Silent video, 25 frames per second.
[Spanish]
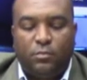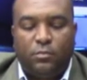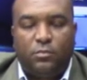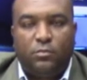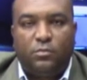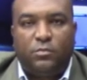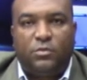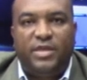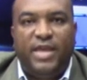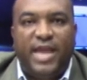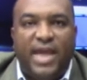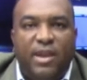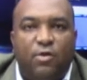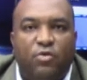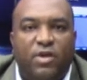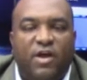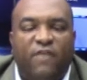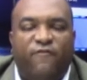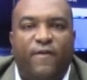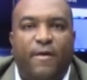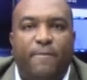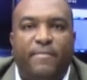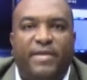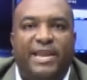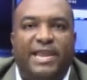tiene una
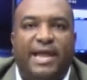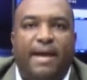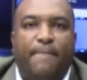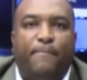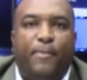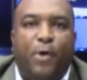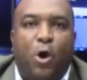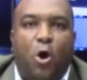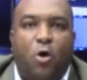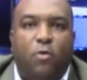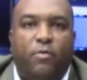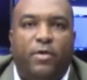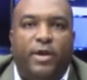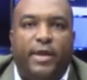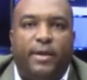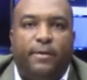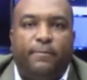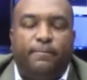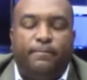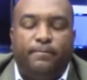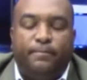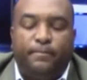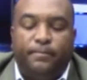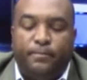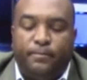familia pobre
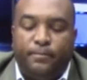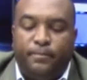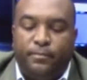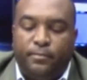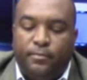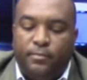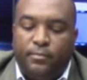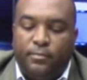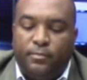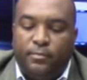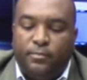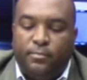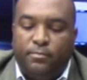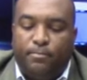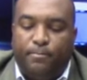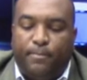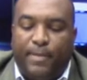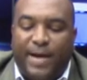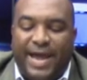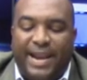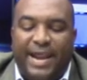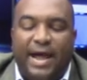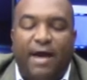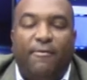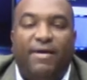
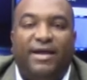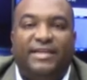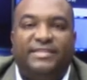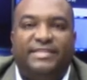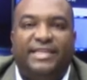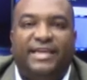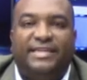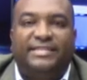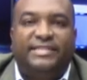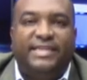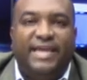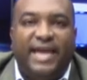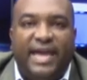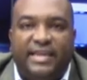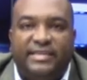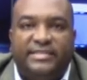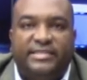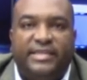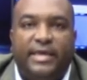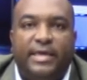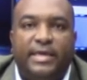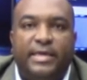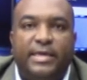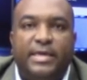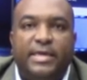para
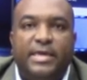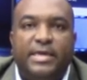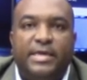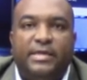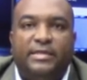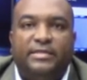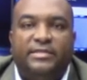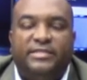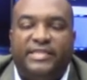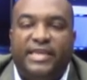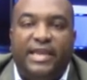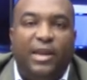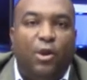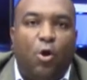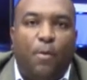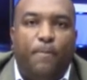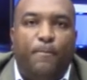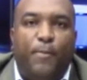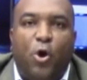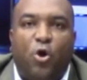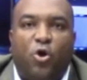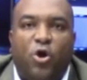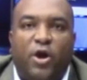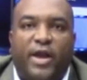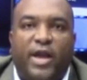abastecerse si lo
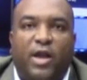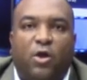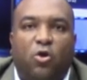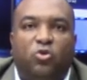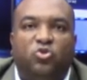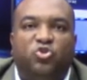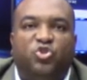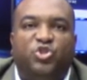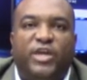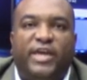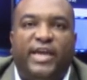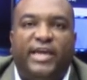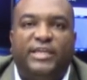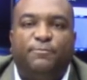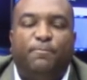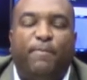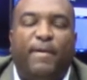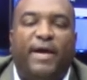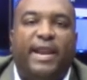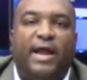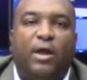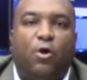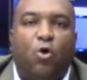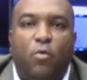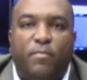poco que consigues
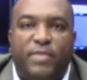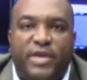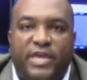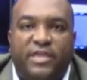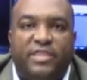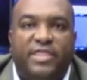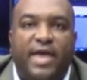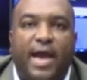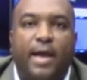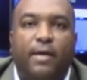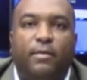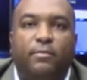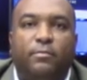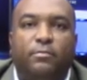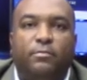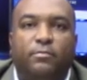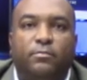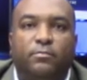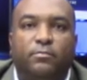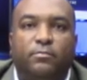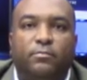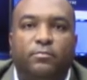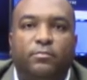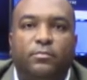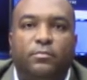para comida?
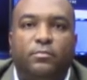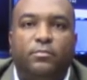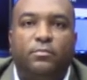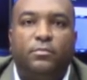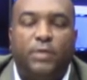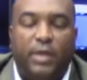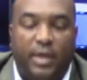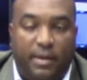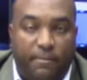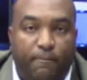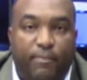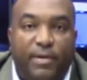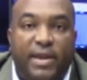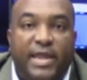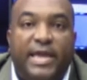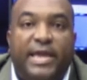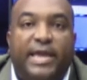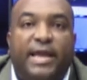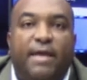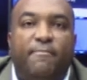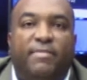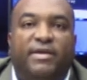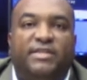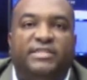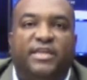
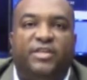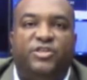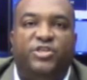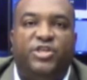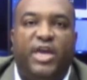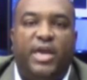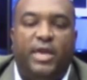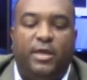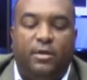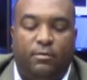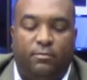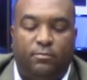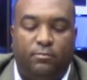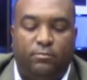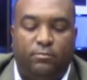Explíquenme ese chin.